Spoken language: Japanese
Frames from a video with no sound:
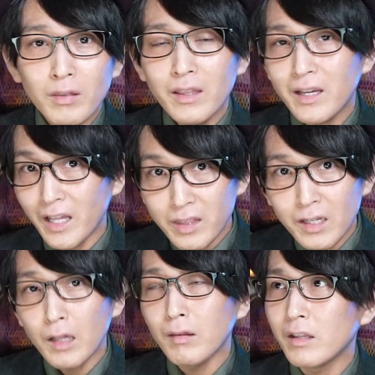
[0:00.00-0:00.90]
ザーに勘
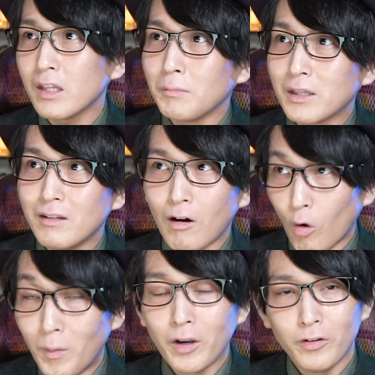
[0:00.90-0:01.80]
違いされてしまっては
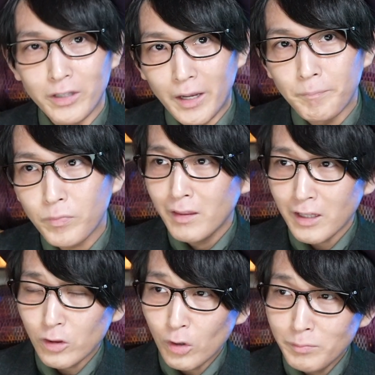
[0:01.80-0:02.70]
困るので、
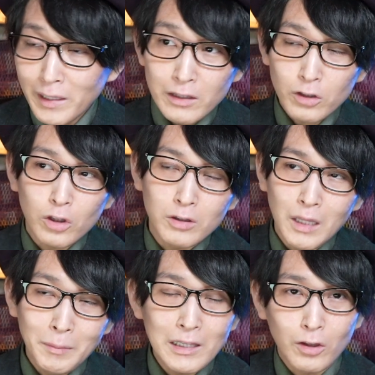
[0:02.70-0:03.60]
ちゃんとメリットと
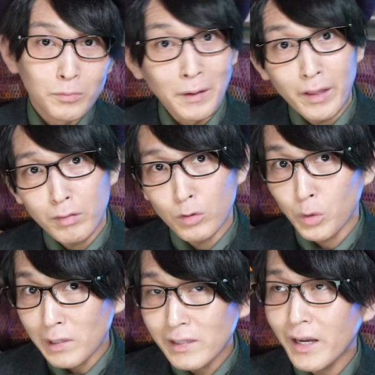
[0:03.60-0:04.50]
デメリットのバランスを
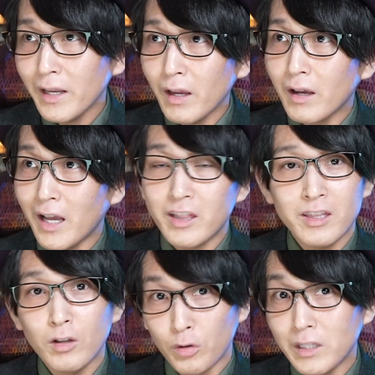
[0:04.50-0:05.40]
取りながら発
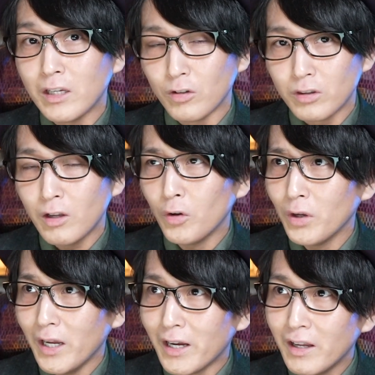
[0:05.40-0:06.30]
信をしていくっていうこ
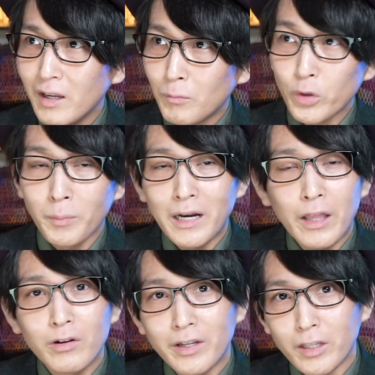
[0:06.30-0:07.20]
とが求めら
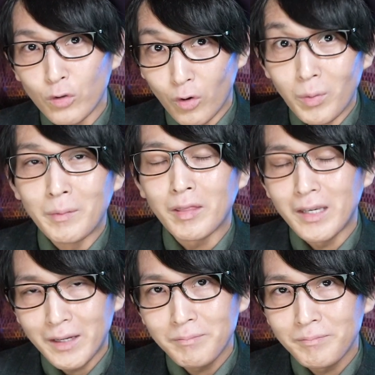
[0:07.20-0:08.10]
れるかなと思います
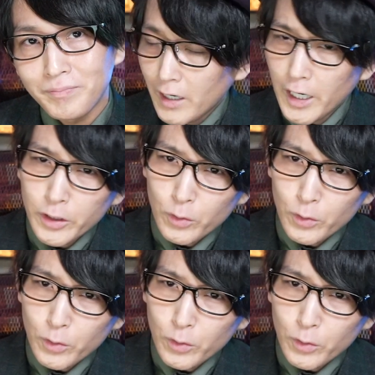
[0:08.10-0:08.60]
ね。あ